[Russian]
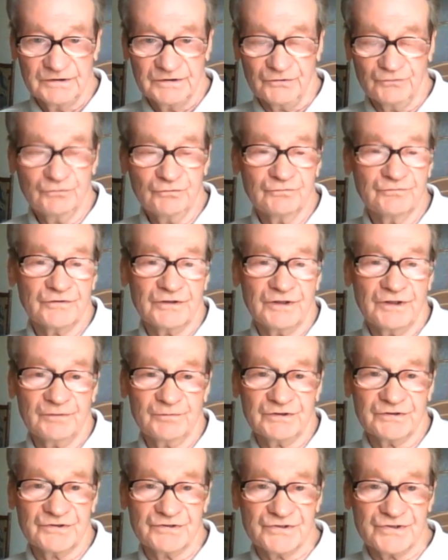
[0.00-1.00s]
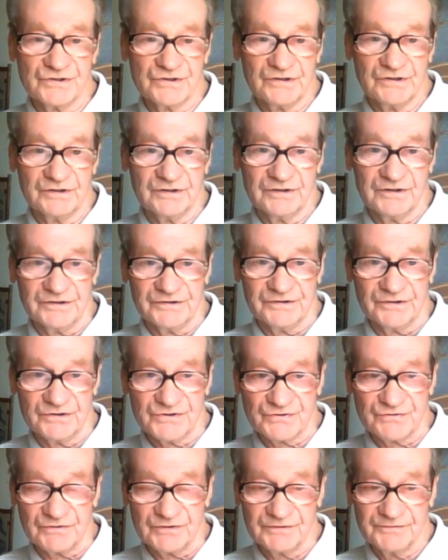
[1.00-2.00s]
ну, в рамках
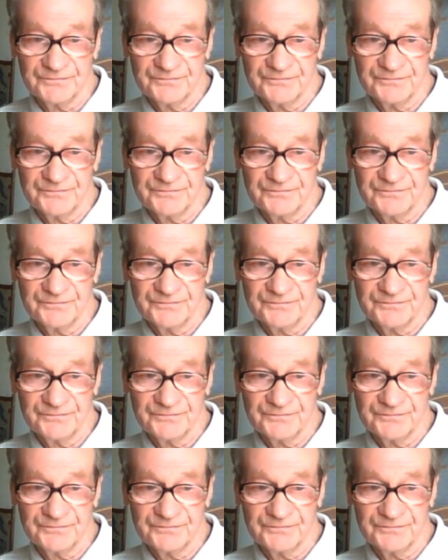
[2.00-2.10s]
законодательства.